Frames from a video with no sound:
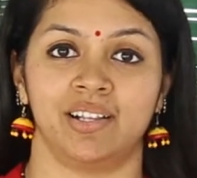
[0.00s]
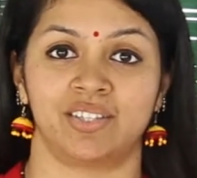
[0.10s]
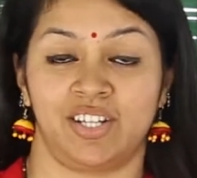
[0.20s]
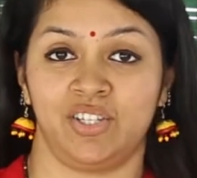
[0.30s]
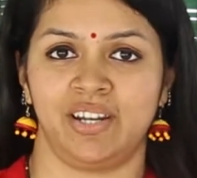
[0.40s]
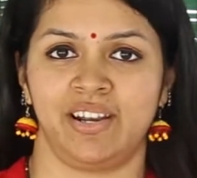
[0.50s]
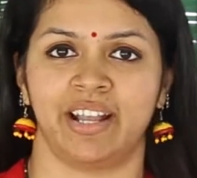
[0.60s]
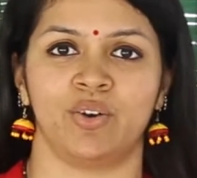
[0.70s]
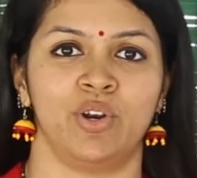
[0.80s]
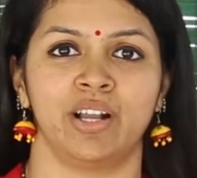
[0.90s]
ஸ்ட்ரக்சர்
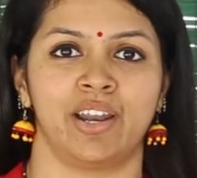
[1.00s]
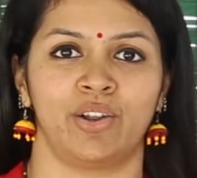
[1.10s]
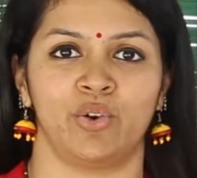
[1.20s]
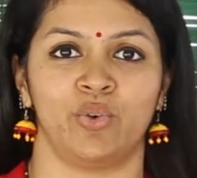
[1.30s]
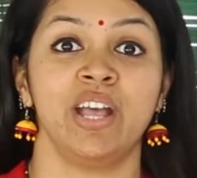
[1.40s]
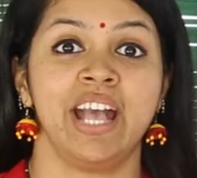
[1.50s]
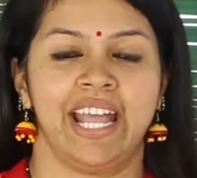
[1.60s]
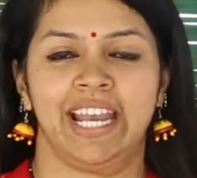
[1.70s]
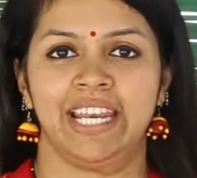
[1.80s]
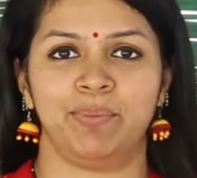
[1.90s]
எனக்கு ஒழுங்காக இருக்கணும்
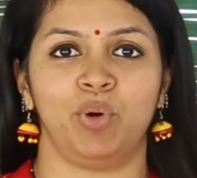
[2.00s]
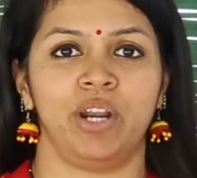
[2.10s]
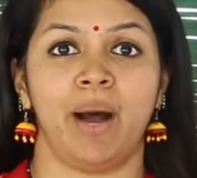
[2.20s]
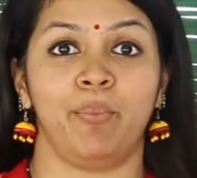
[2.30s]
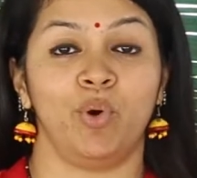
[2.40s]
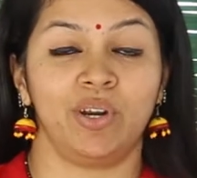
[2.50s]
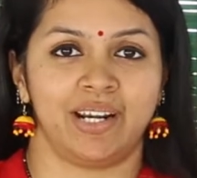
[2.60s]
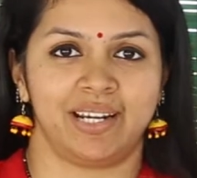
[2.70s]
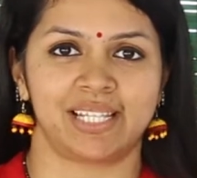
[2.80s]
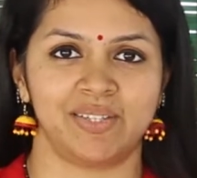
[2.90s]
என் இப்போ நான் போடுற
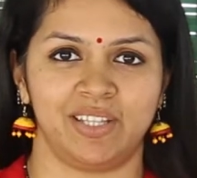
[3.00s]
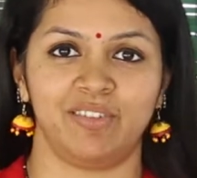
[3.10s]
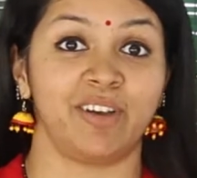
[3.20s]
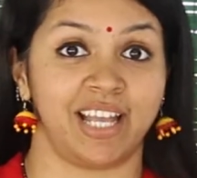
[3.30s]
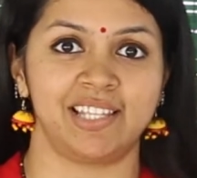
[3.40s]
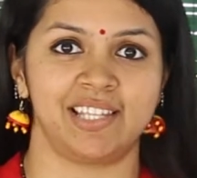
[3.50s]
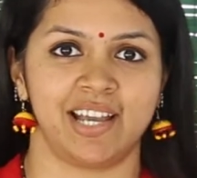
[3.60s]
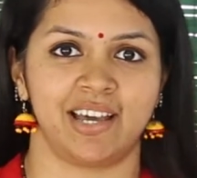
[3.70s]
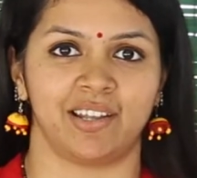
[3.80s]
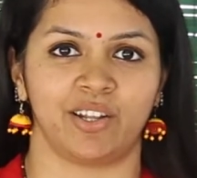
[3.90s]
ட்ரெஸ்ஸு வந்து
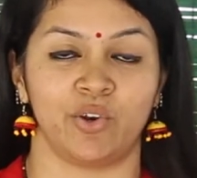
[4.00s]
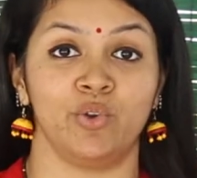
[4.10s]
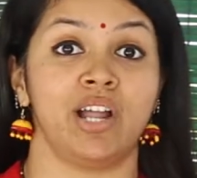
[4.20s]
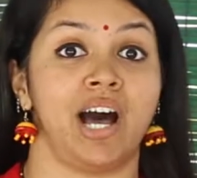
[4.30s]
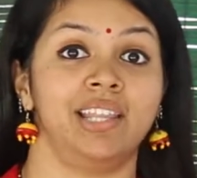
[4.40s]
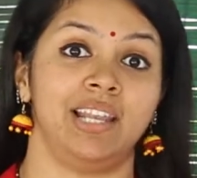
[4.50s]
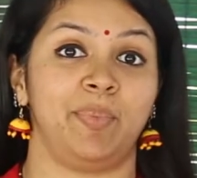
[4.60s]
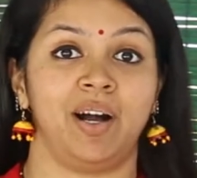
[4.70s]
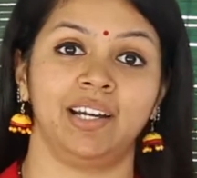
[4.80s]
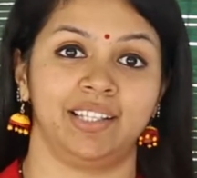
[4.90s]
ஃபேன்சியாக இருக்கணும் நான்
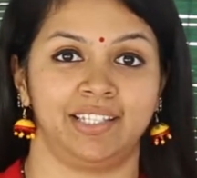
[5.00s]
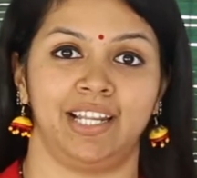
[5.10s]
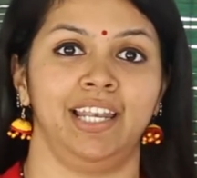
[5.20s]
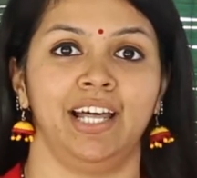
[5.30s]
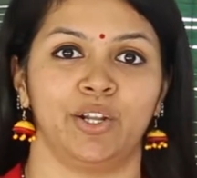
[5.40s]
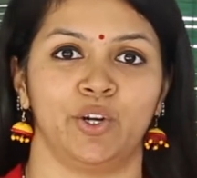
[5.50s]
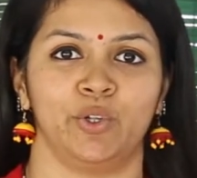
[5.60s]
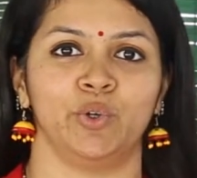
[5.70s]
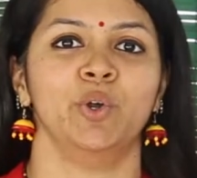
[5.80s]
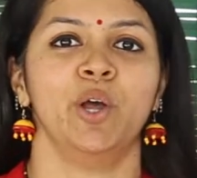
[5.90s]
அதில் பார்க்குறதுக்கு நல்லா
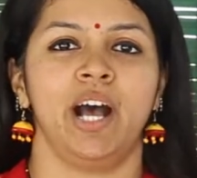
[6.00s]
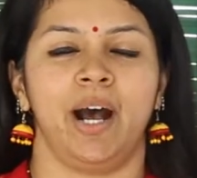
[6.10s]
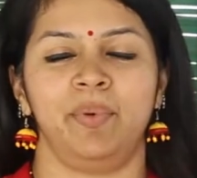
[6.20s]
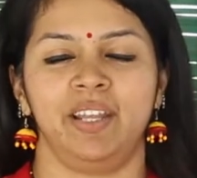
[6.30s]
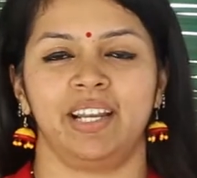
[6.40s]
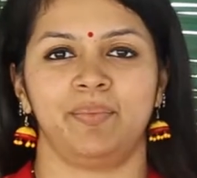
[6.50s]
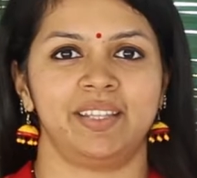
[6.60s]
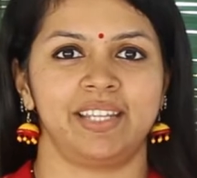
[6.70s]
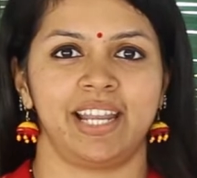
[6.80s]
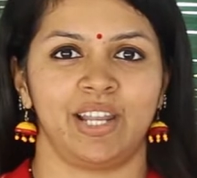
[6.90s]
இருக்கணும் அப்படிங்கிற
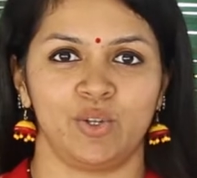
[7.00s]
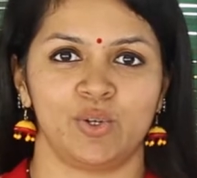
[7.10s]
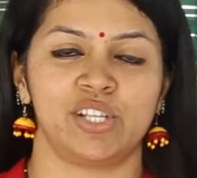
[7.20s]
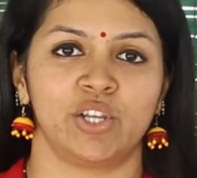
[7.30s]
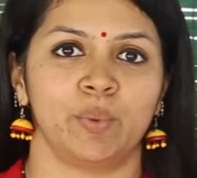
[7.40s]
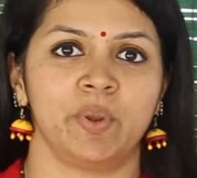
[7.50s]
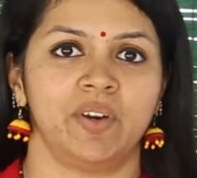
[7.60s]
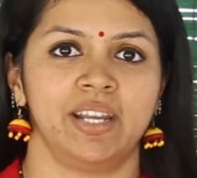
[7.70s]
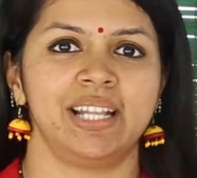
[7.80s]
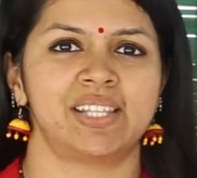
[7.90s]
மாதிரி எல்லோரும் யோசிக்கிறோமே
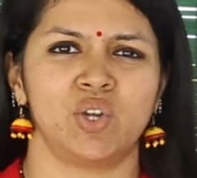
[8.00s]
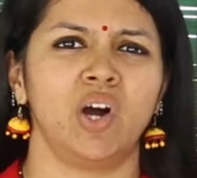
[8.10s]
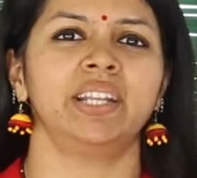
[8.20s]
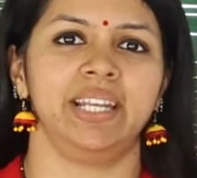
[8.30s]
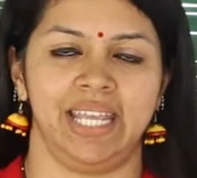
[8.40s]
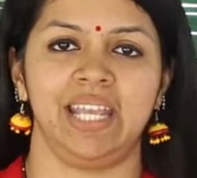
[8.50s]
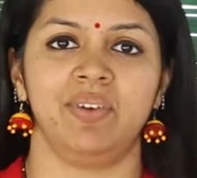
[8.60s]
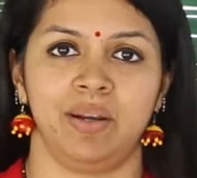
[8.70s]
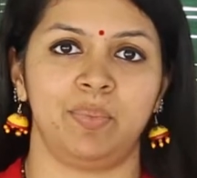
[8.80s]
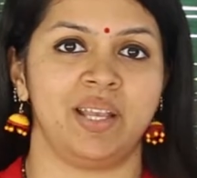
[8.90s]
வழியாக இட்ஸ் நாட் அன்
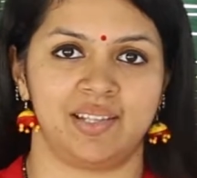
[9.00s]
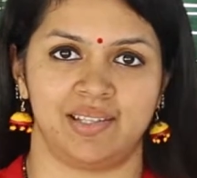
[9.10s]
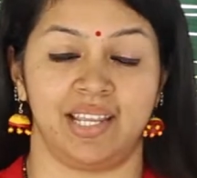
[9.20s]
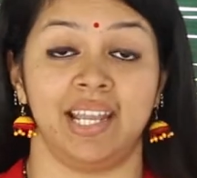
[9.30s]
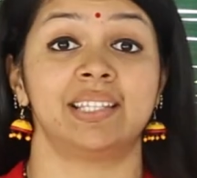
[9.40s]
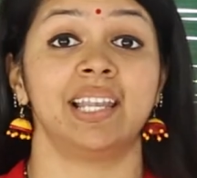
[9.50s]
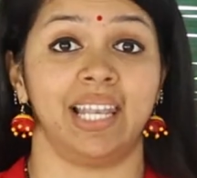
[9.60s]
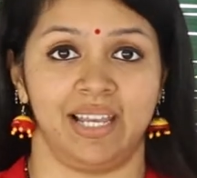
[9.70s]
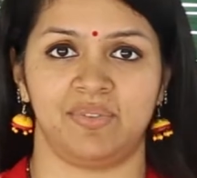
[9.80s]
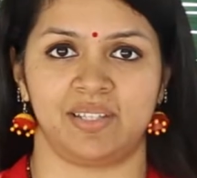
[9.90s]
ஈவெண்ட் பேஸ்ட் திங் இட்ஸ் அ
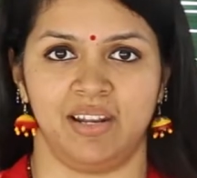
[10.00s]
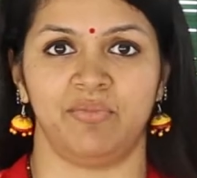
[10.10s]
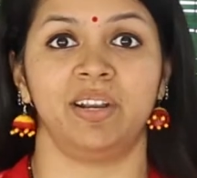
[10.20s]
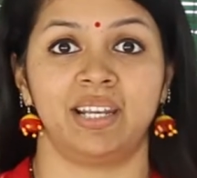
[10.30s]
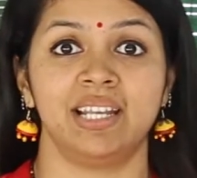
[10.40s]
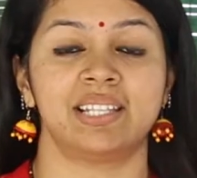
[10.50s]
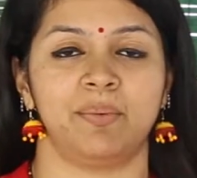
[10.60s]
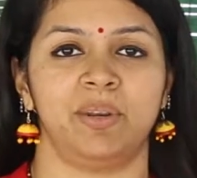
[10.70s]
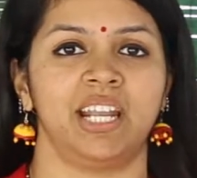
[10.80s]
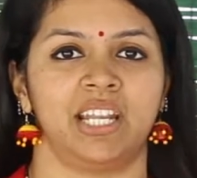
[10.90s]
லைஃப் ஸ்டைல் ஃபிட்னஸ்
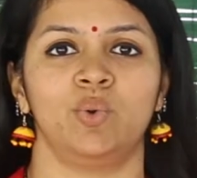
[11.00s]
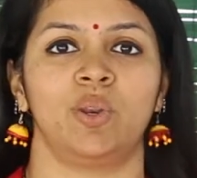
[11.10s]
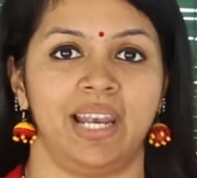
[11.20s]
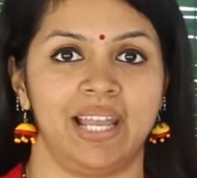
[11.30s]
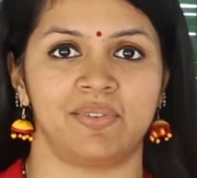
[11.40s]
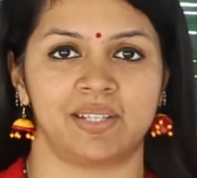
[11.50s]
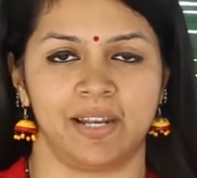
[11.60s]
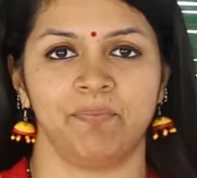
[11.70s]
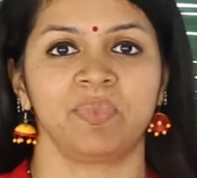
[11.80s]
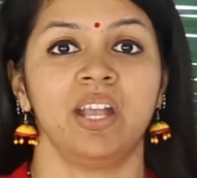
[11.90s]
அப்படிங்கிறது ஒரு லைஃப் ஸ்டைல்